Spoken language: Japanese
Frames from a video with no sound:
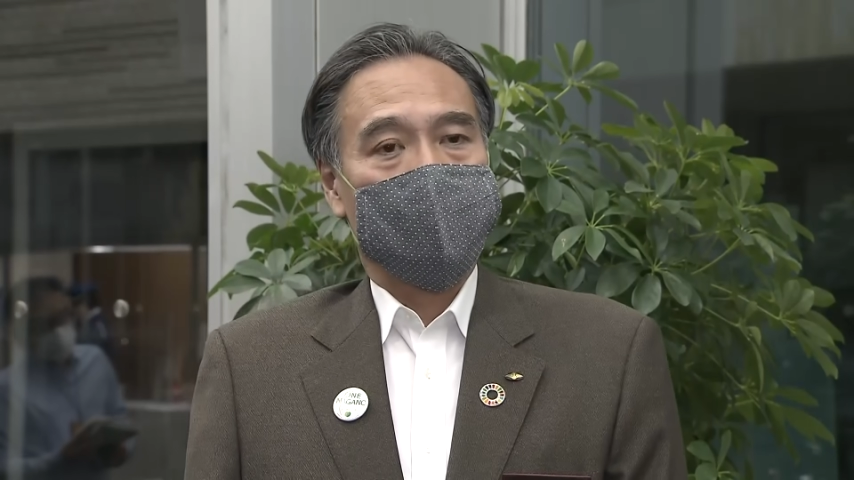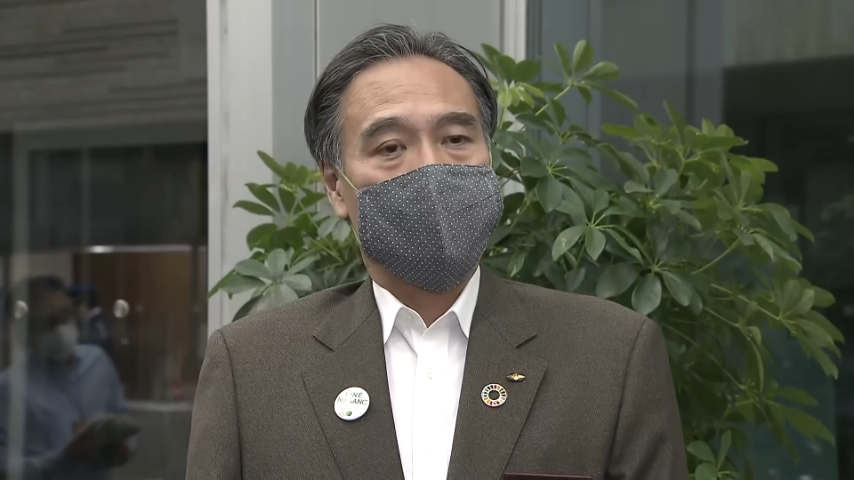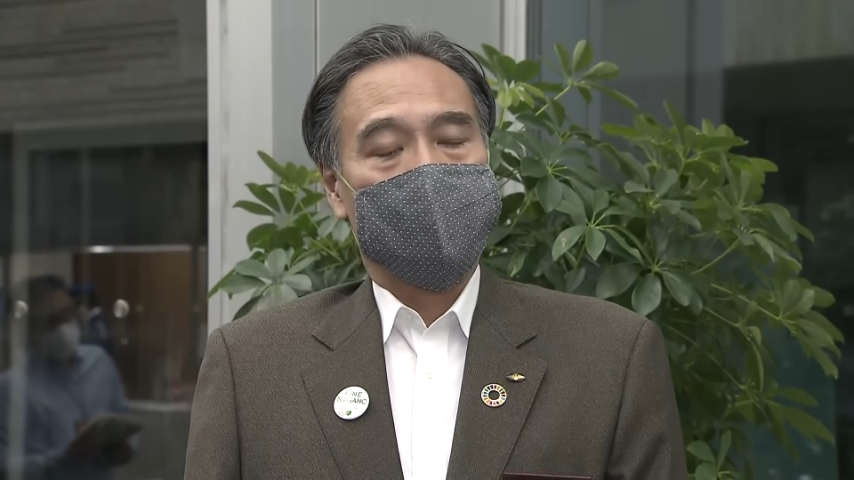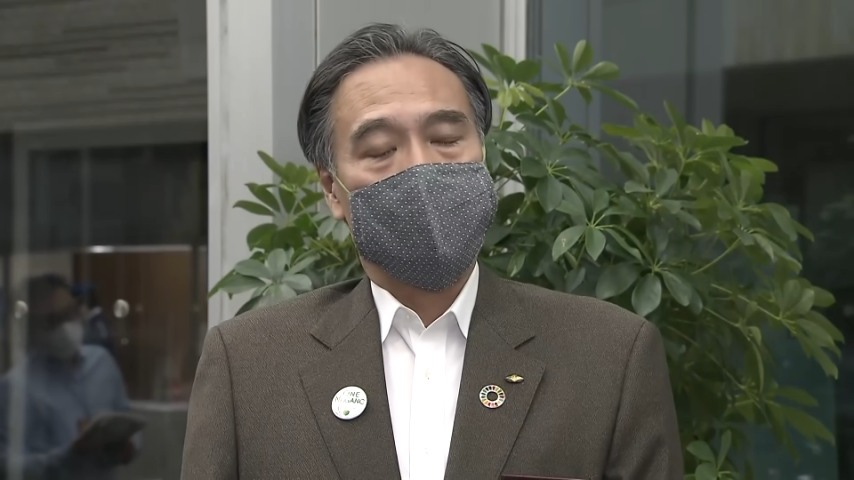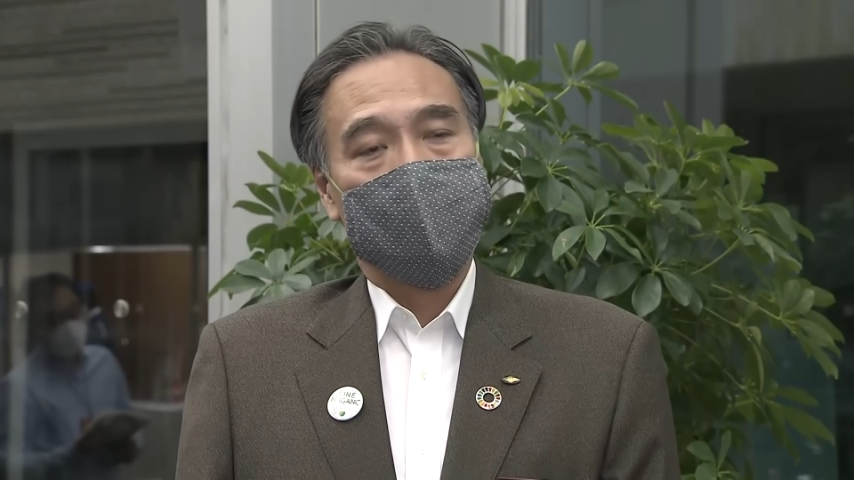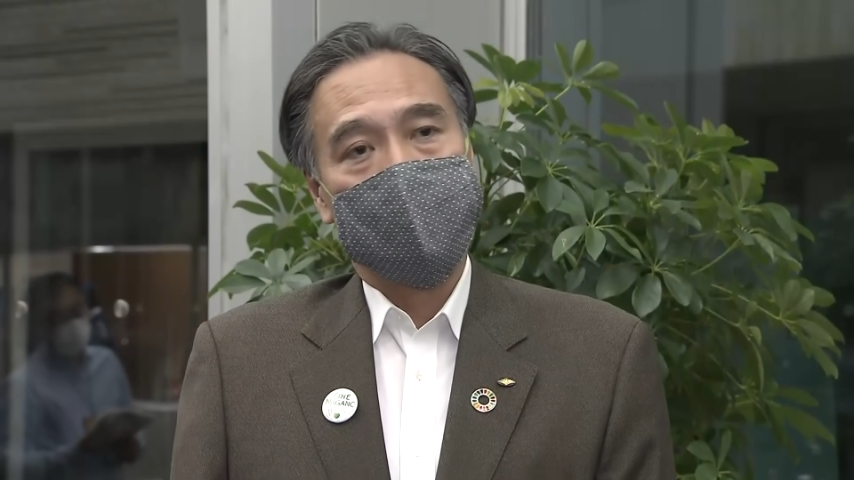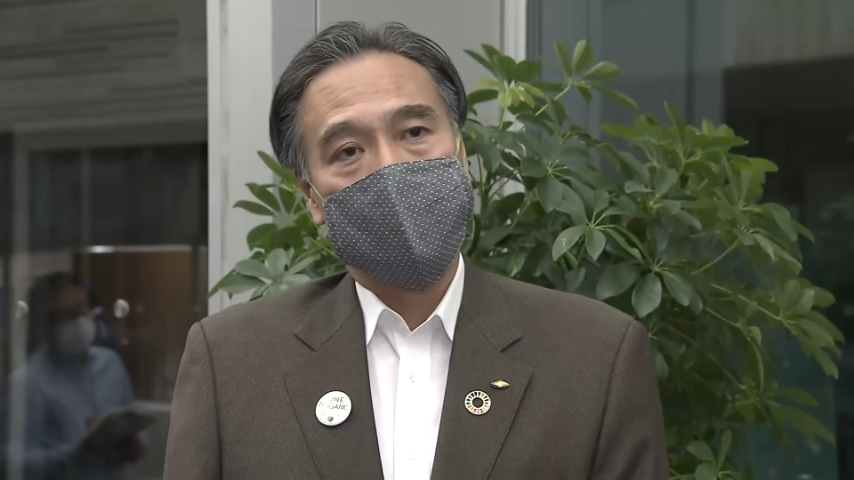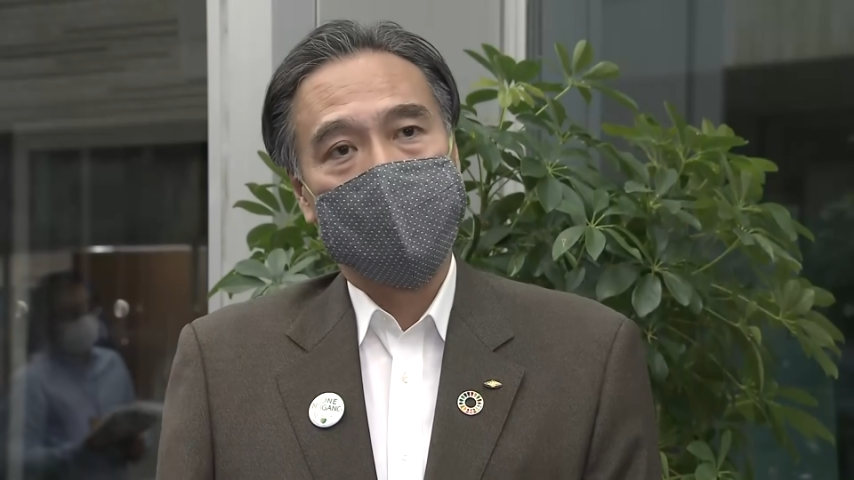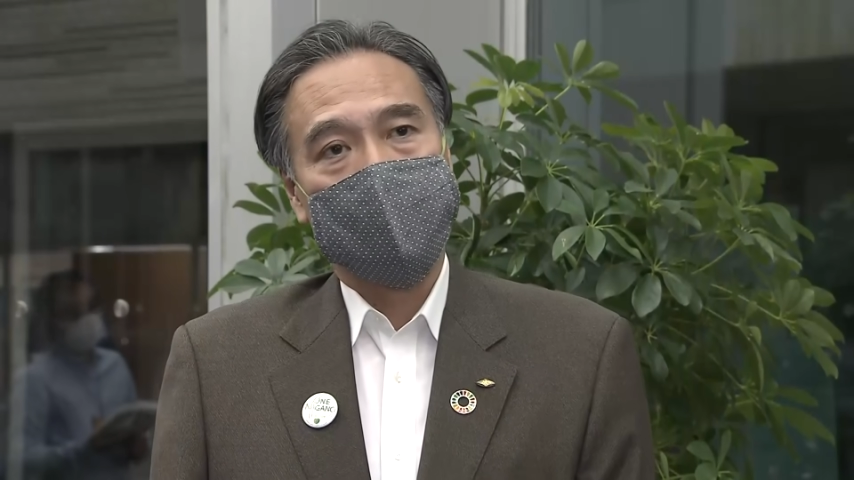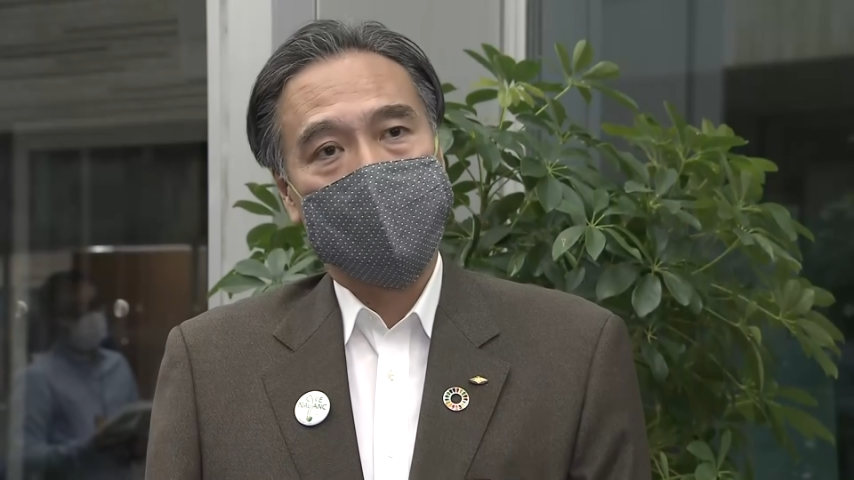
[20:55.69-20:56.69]
えー、そ
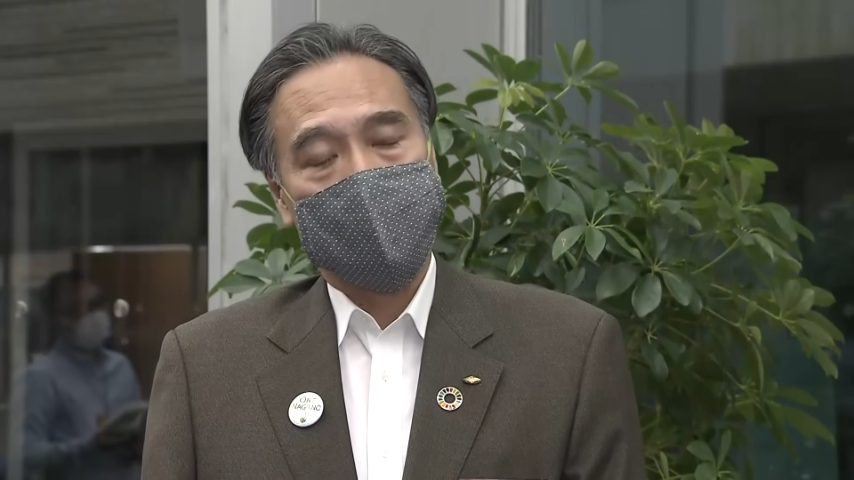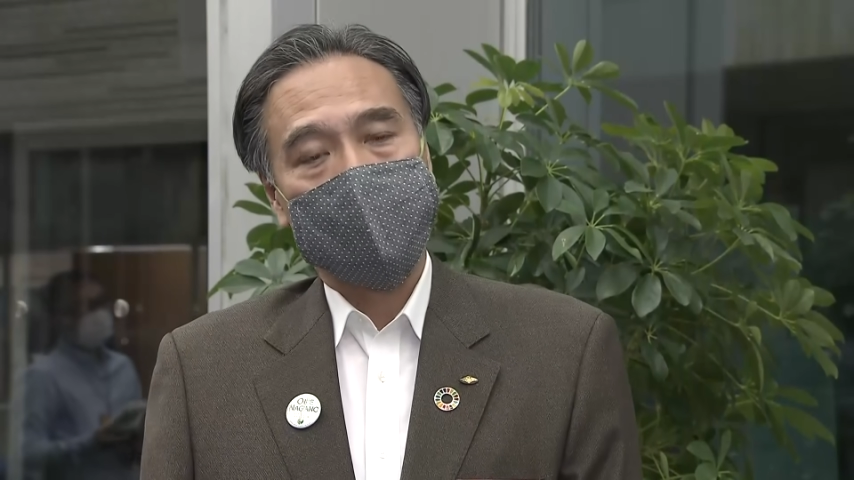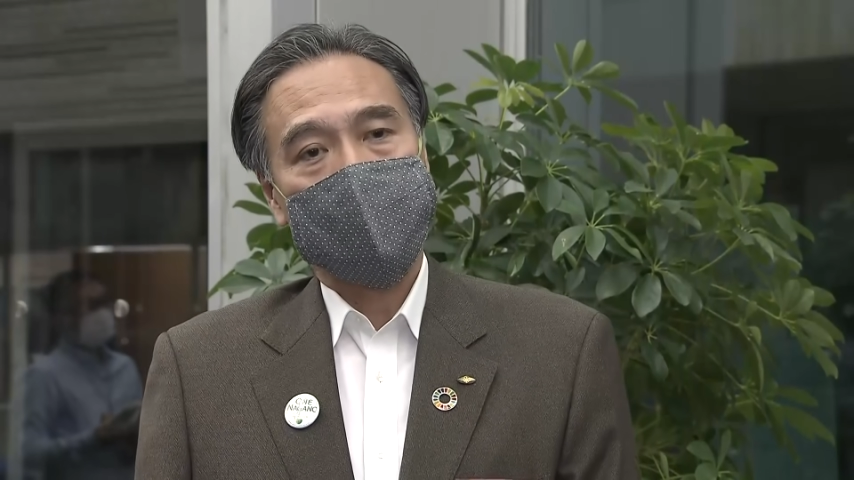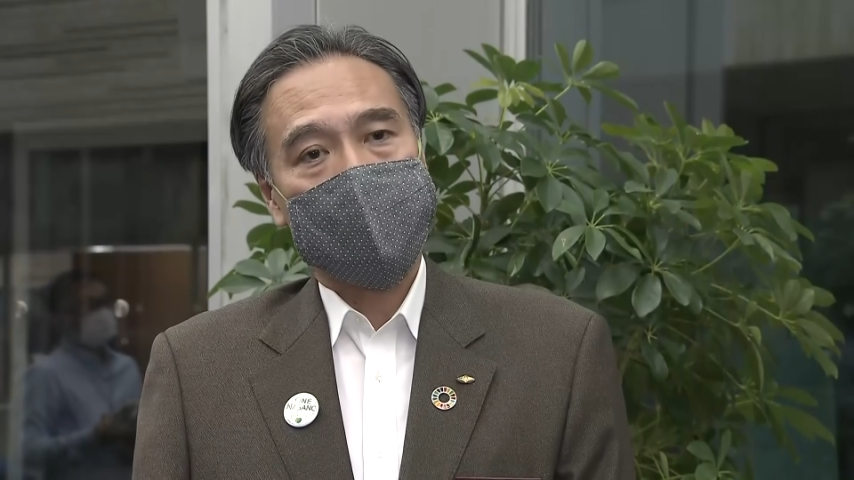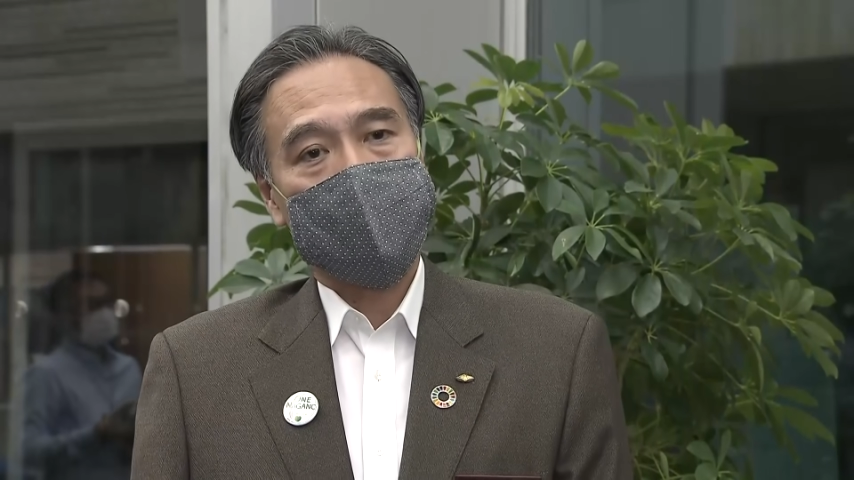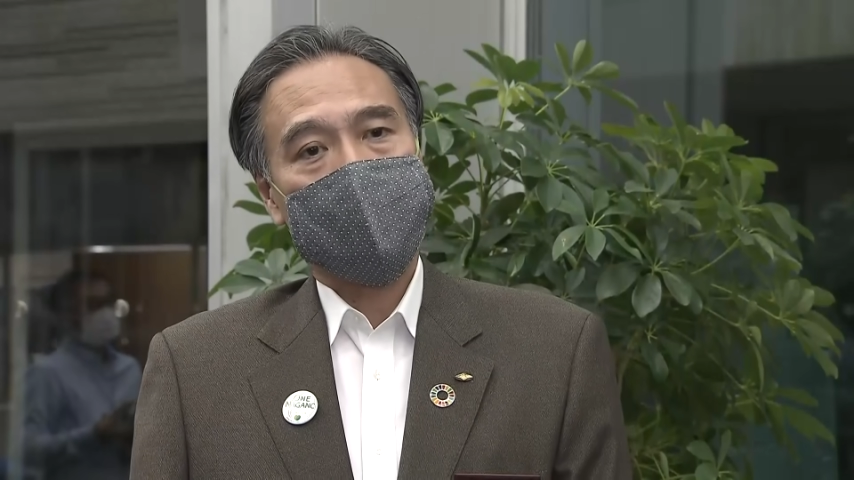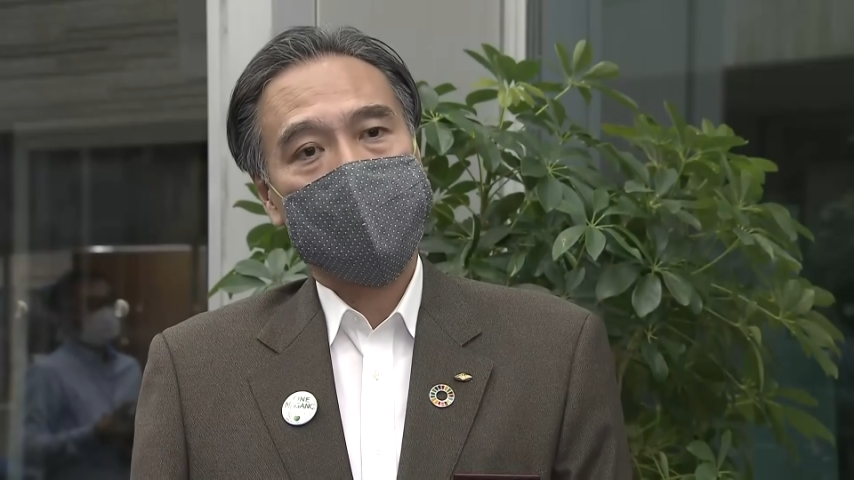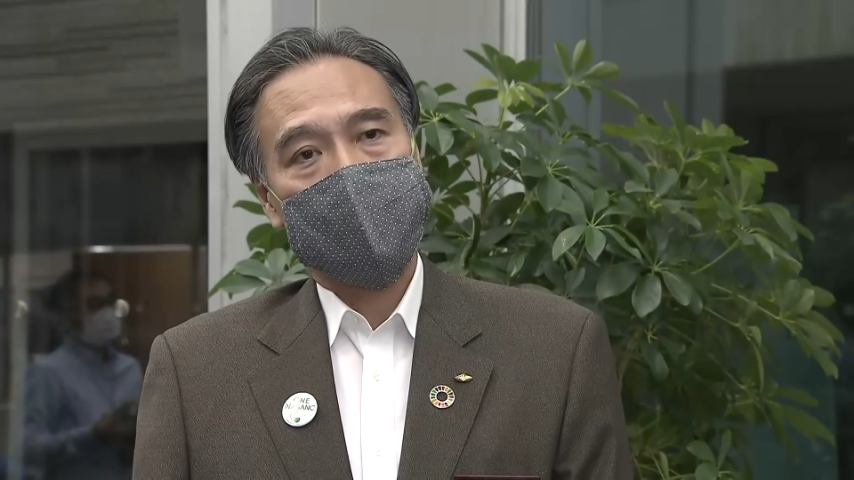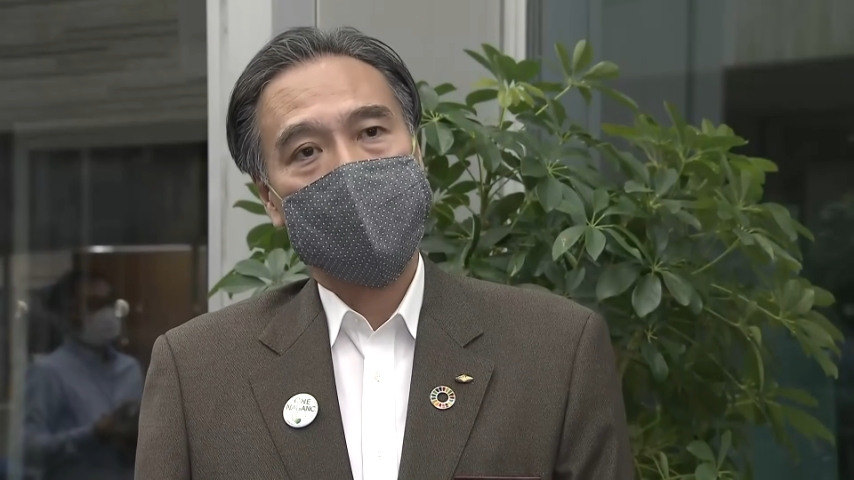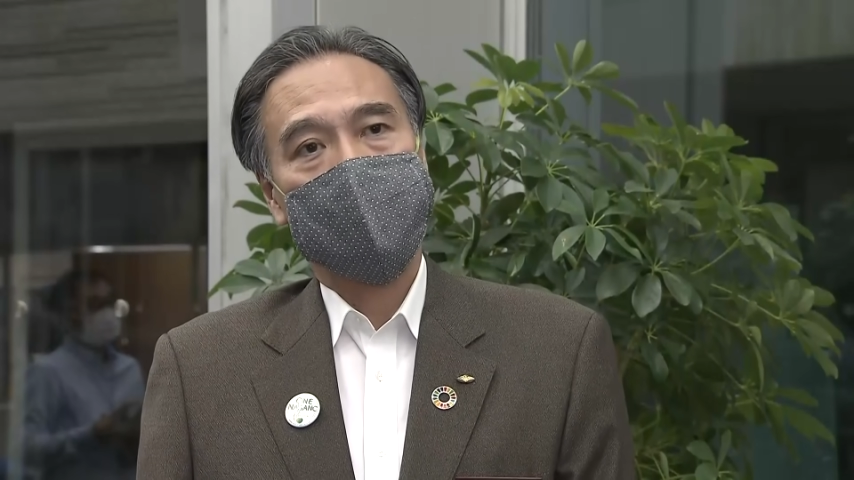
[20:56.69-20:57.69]
の飲食店、